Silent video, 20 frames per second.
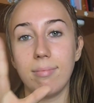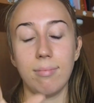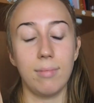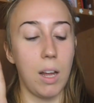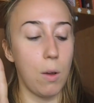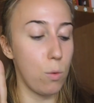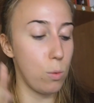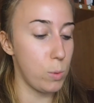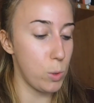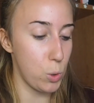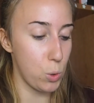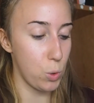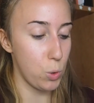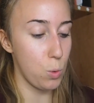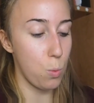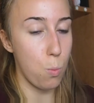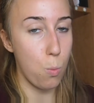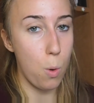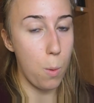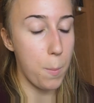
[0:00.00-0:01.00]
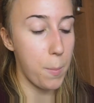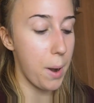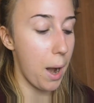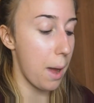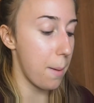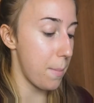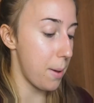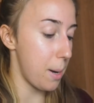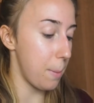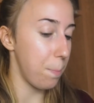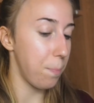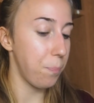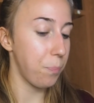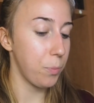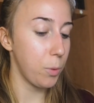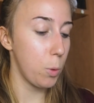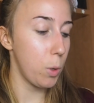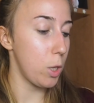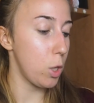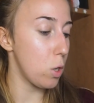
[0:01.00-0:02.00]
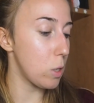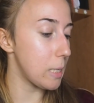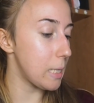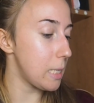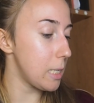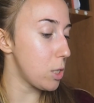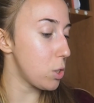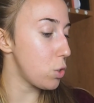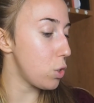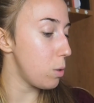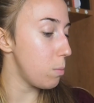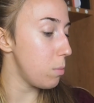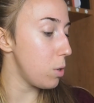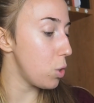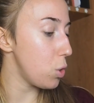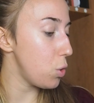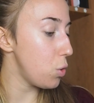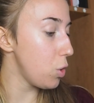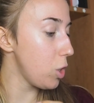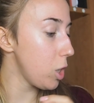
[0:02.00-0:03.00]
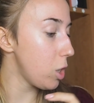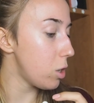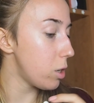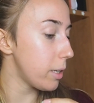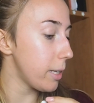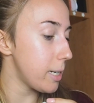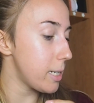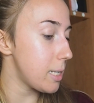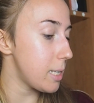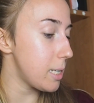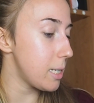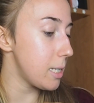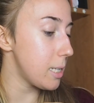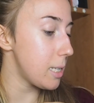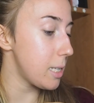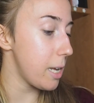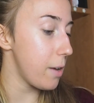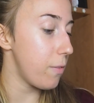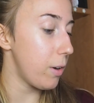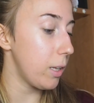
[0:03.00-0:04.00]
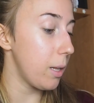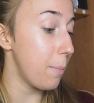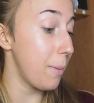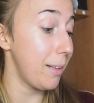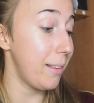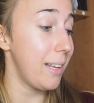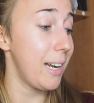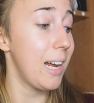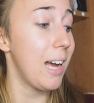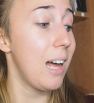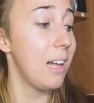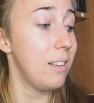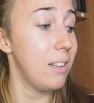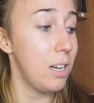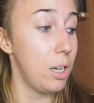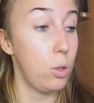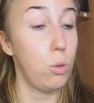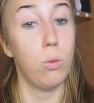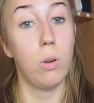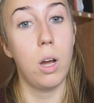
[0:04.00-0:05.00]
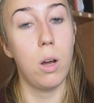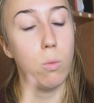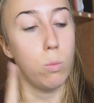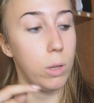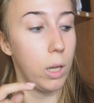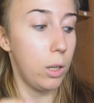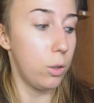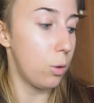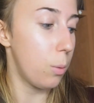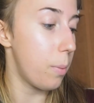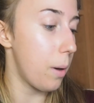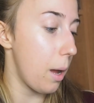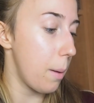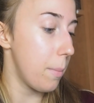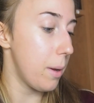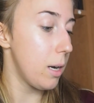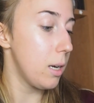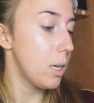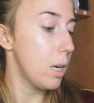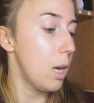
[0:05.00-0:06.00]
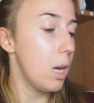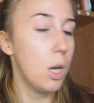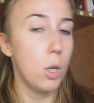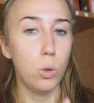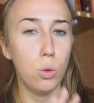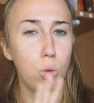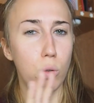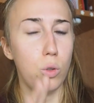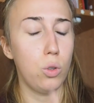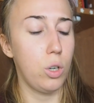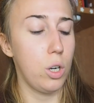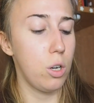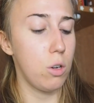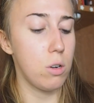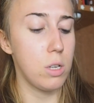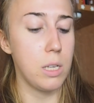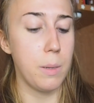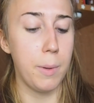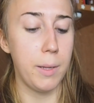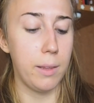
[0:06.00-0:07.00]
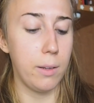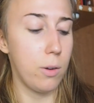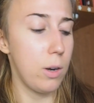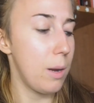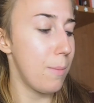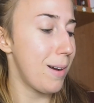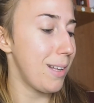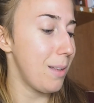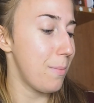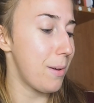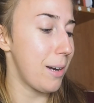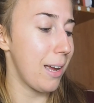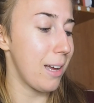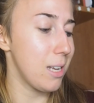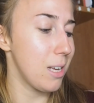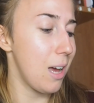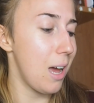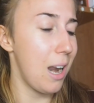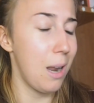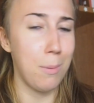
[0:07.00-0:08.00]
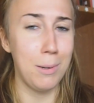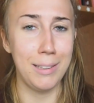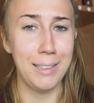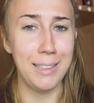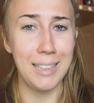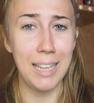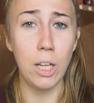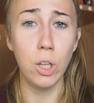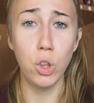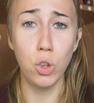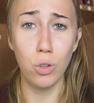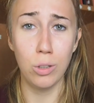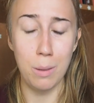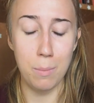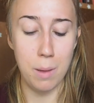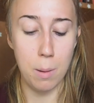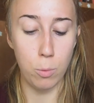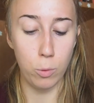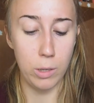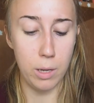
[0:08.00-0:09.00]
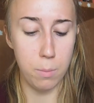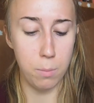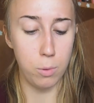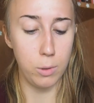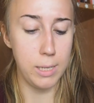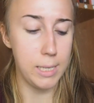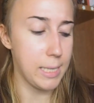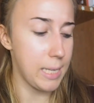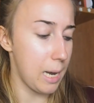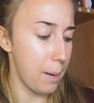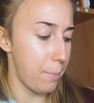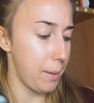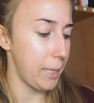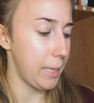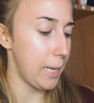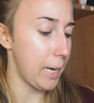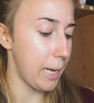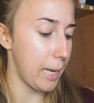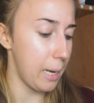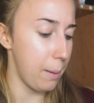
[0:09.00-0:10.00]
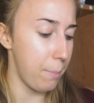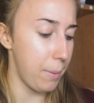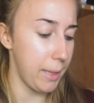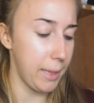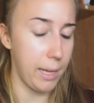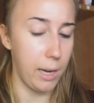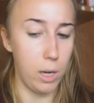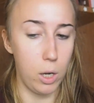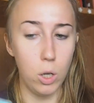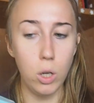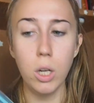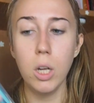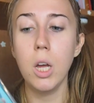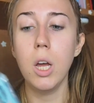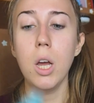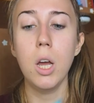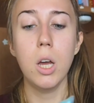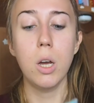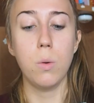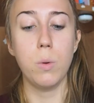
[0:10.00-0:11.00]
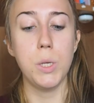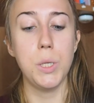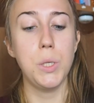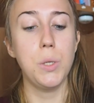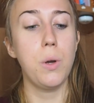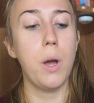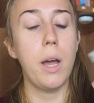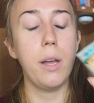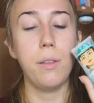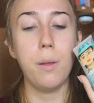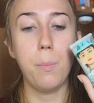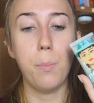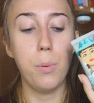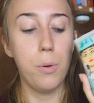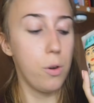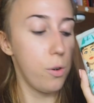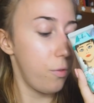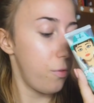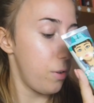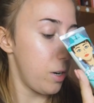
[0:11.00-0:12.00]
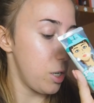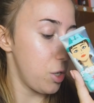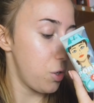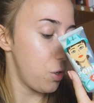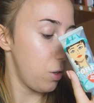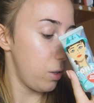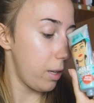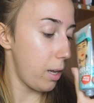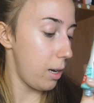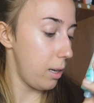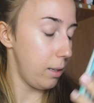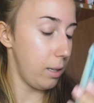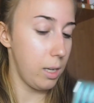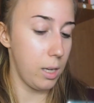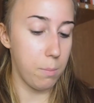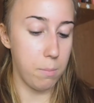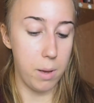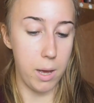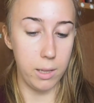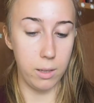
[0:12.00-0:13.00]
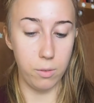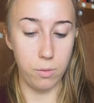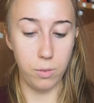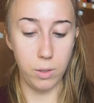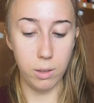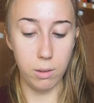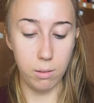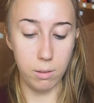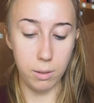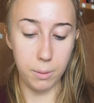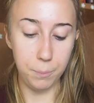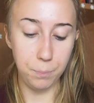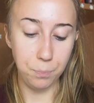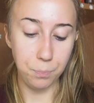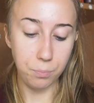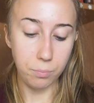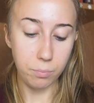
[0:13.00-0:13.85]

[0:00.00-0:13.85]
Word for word: avevo bisogno di un buon primer. Quindi ho steso il mio Unicorn Essence e vado a mettere addirittura un altro primer, tutto rigorosamente con le mani perché alla mattina non abbiamo tempo di stare a prendere anche il pennello. Questo è The Pore Fressional di Benefit